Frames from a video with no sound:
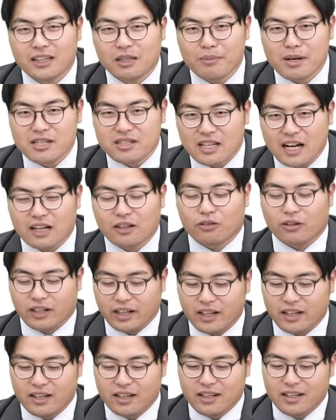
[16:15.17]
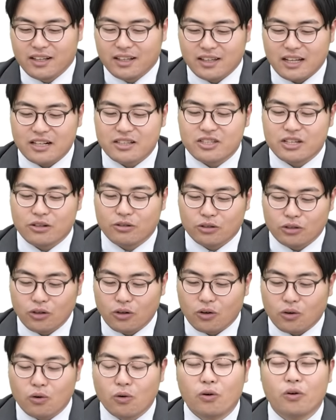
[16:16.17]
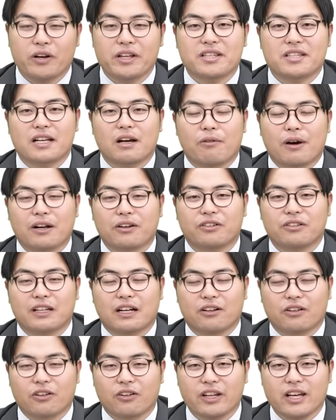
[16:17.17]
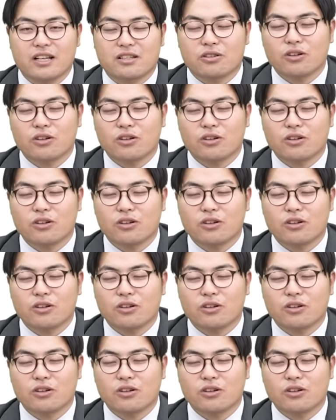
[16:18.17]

えてましたとかね、なっちゃうと効率が悪くなるので、